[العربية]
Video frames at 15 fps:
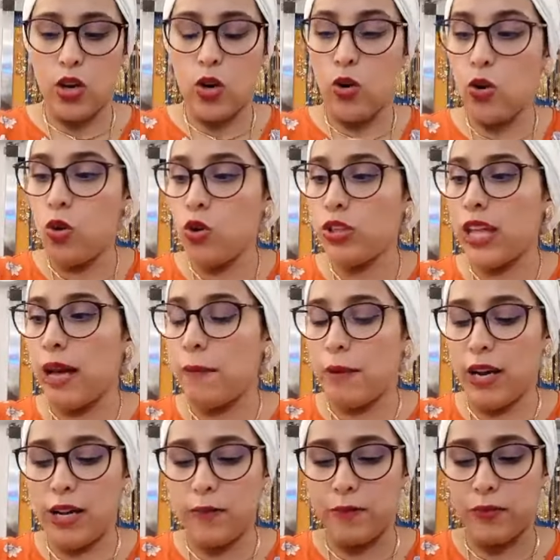
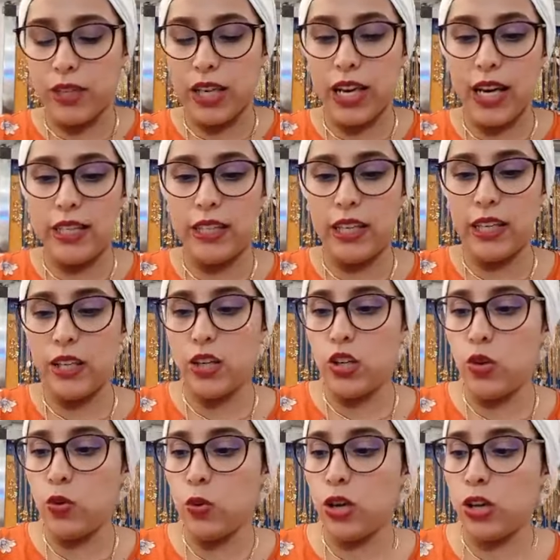ودابا غادي
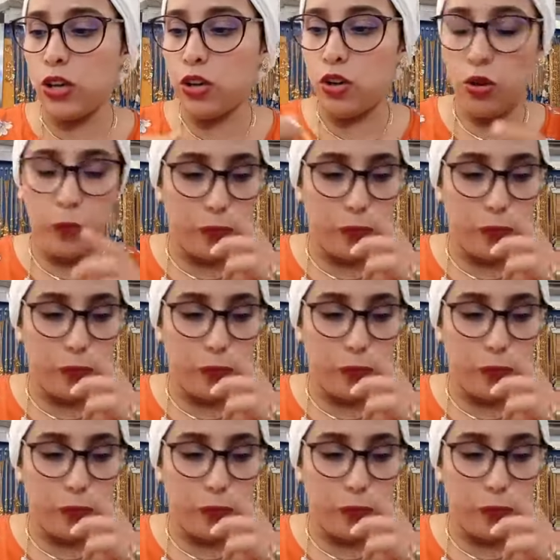نوريكم